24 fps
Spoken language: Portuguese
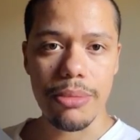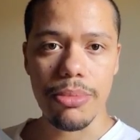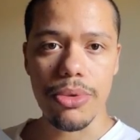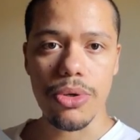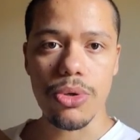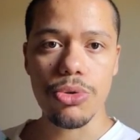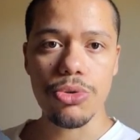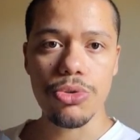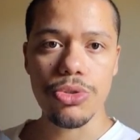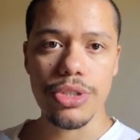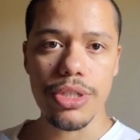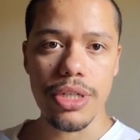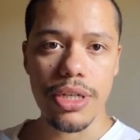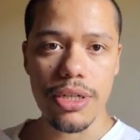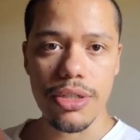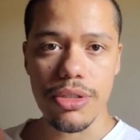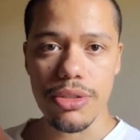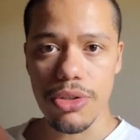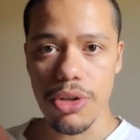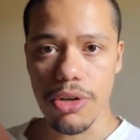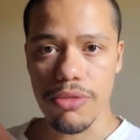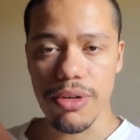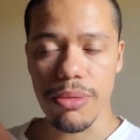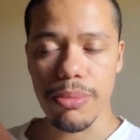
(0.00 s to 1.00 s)
bom?
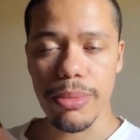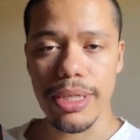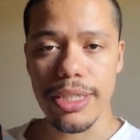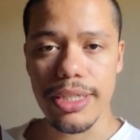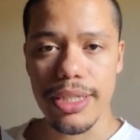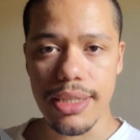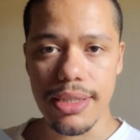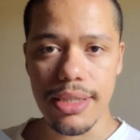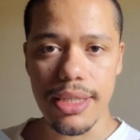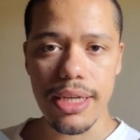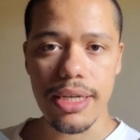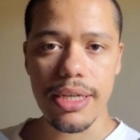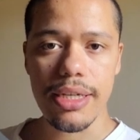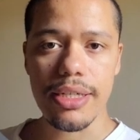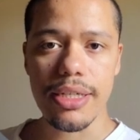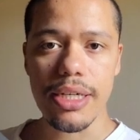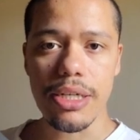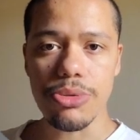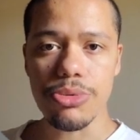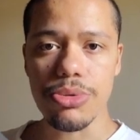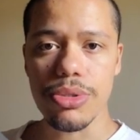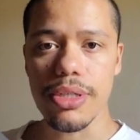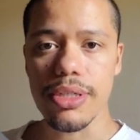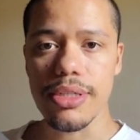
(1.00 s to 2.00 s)
Novamente a
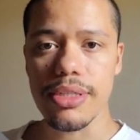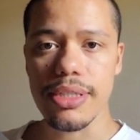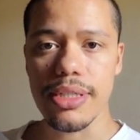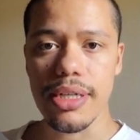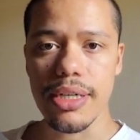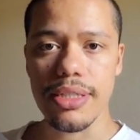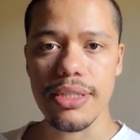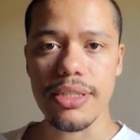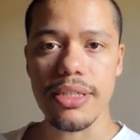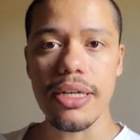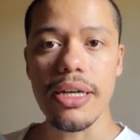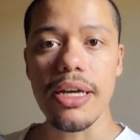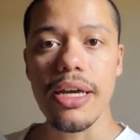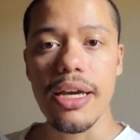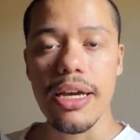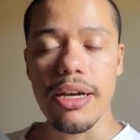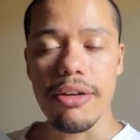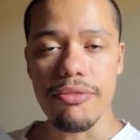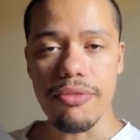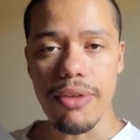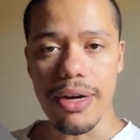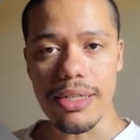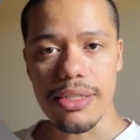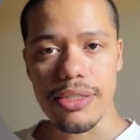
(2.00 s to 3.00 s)
técnica utilizada
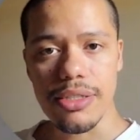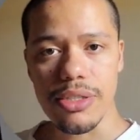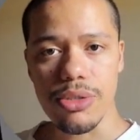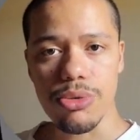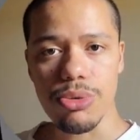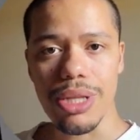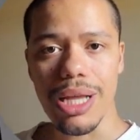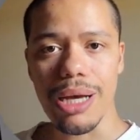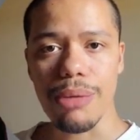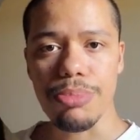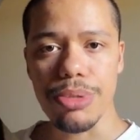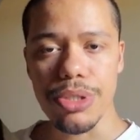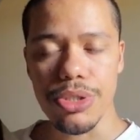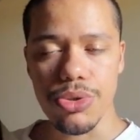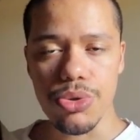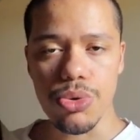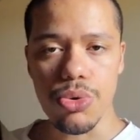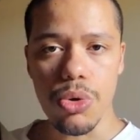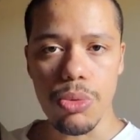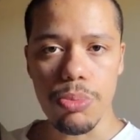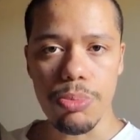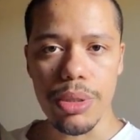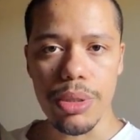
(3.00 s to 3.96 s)
vai ser um lápis de cor